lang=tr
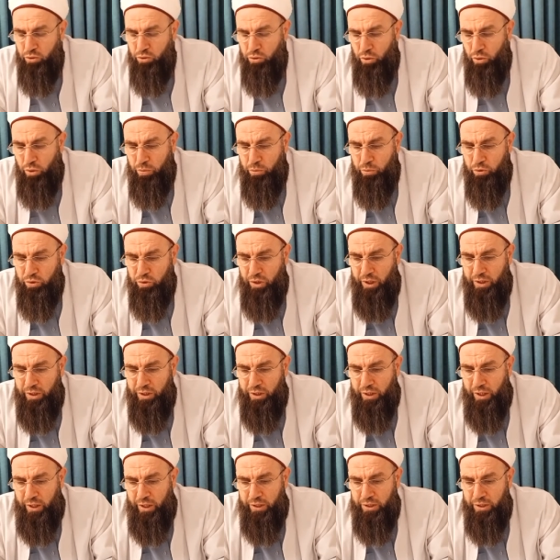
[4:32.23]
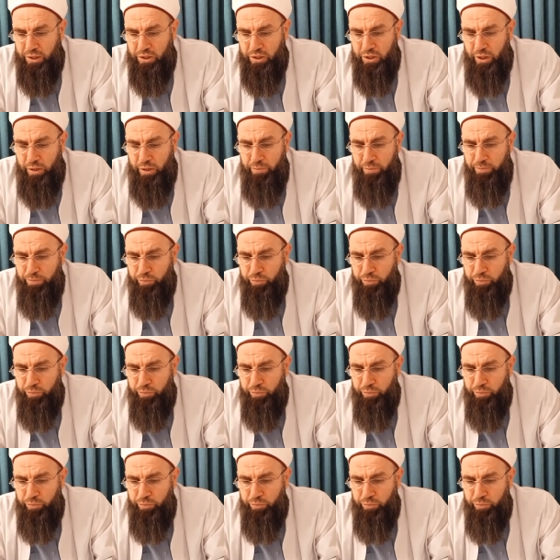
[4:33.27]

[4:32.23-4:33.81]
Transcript: sorumuz neydi kardeşlerim?